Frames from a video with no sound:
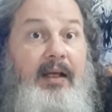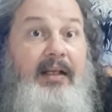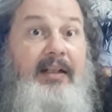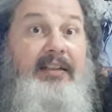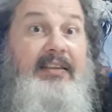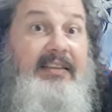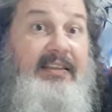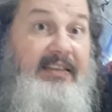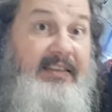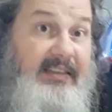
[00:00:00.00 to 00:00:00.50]

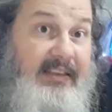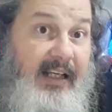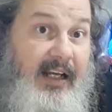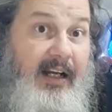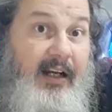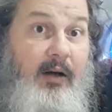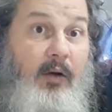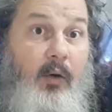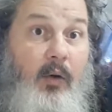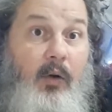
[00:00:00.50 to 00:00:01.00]

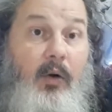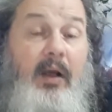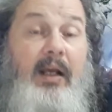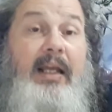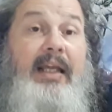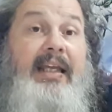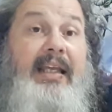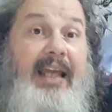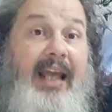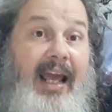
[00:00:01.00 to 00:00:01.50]
ser
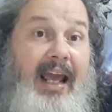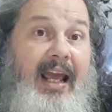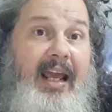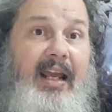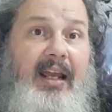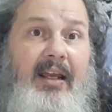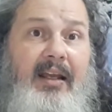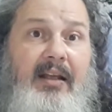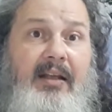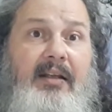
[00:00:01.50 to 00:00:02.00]

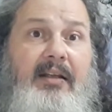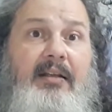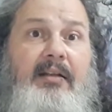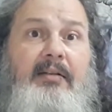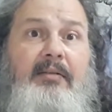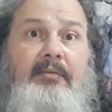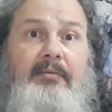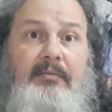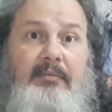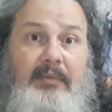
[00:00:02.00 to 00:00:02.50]
gay
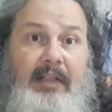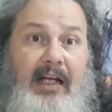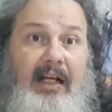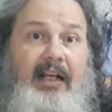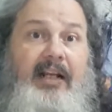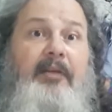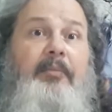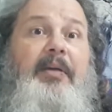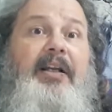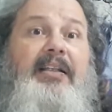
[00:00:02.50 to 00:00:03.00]
na
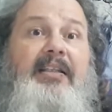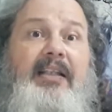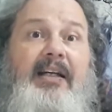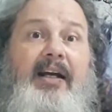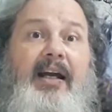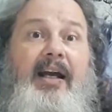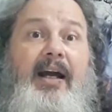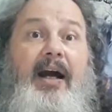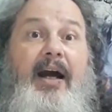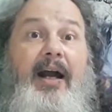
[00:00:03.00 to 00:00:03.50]

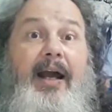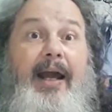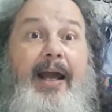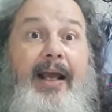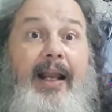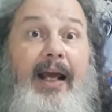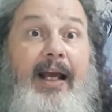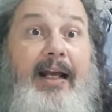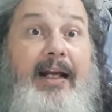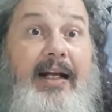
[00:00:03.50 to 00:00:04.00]
Grã-Bretanha
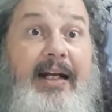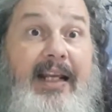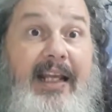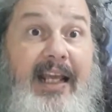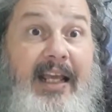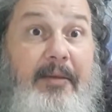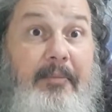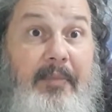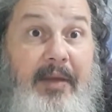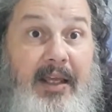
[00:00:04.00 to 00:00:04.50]
era
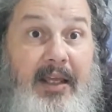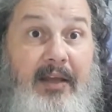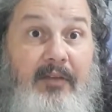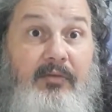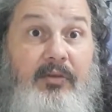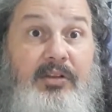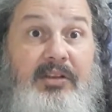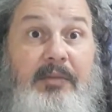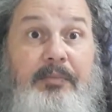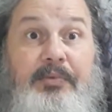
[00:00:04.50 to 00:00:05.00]
crime,
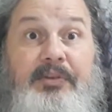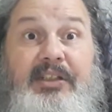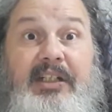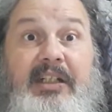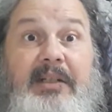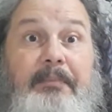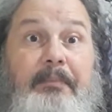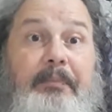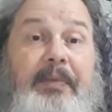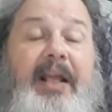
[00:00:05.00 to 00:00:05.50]
você podia
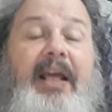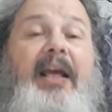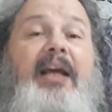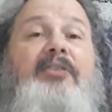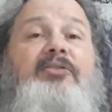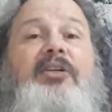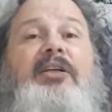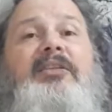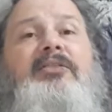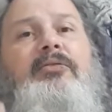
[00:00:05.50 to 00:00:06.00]
ir
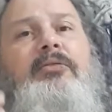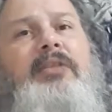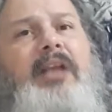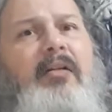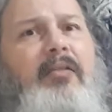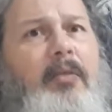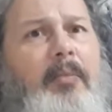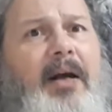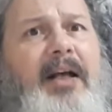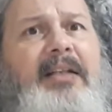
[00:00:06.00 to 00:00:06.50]
preso, eles não
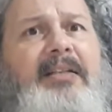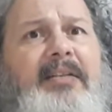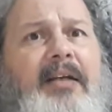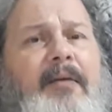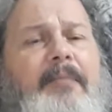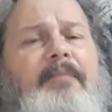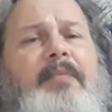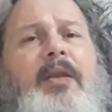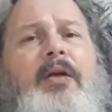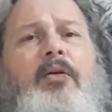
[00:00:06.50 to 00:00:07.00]
estavam mais
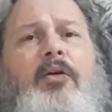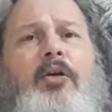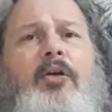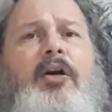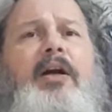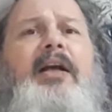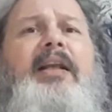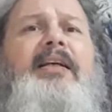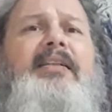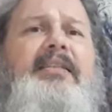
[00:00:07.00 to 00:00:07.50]

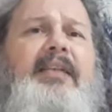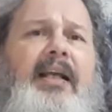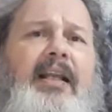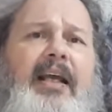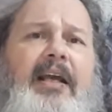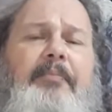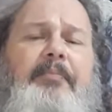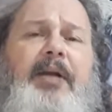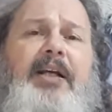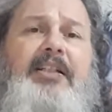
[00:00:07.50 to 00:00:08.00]
colocando essa
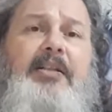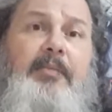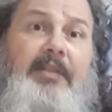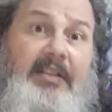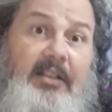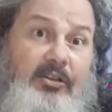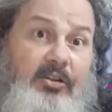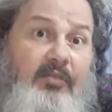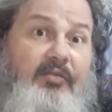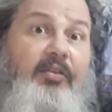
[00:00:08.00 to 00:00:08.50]
lei em prática, mas
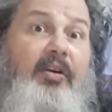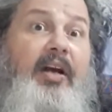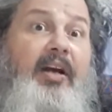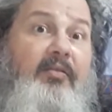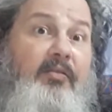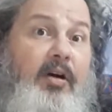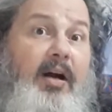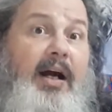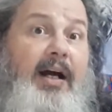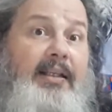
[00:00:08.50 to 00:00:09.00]
ela só foi
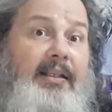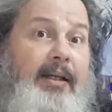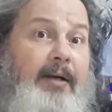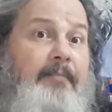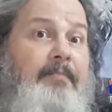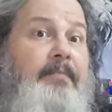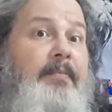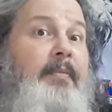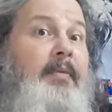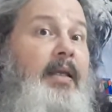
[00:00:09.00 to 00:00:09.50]

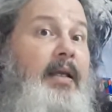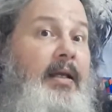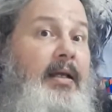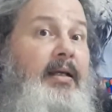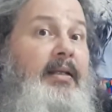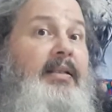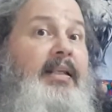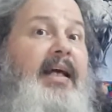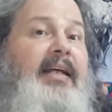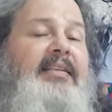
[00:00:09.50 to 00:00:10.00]
revogada
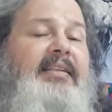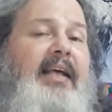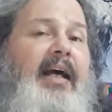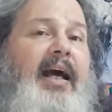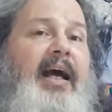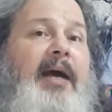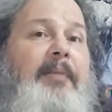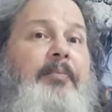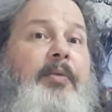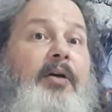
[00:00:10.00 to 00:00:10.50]
nessa
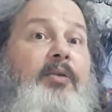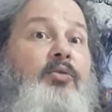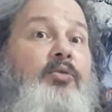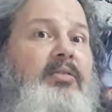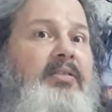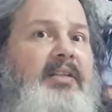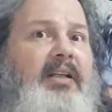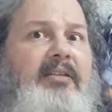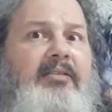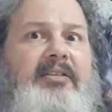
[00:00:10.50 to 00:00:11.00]
época.
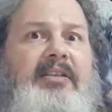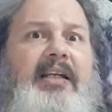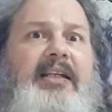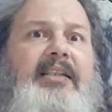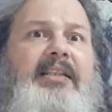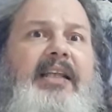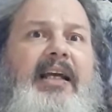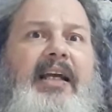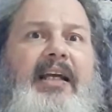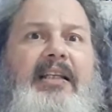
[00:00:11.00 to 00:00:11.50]
Nos anos
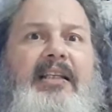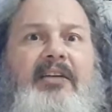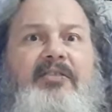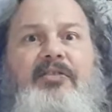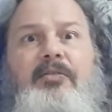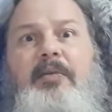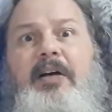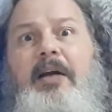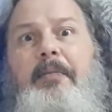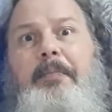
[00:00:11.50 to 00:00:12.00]
70
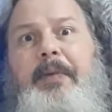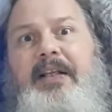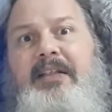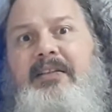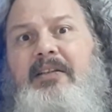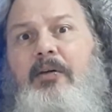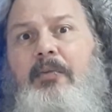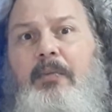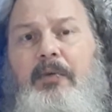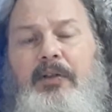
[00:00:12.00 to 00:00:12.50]
havia uma
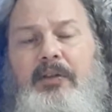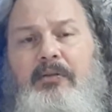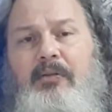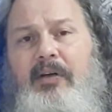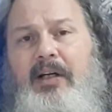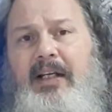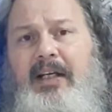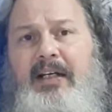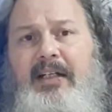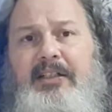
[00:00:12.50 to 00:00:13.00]
repressão muito
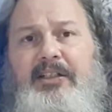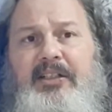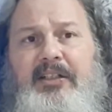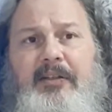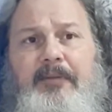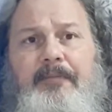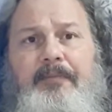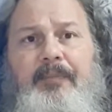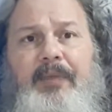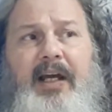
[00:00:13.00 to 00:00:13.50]

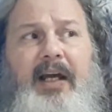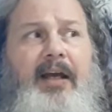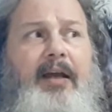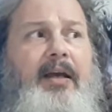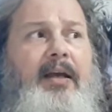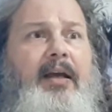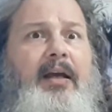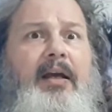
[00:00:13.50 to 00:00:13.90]
grande, né?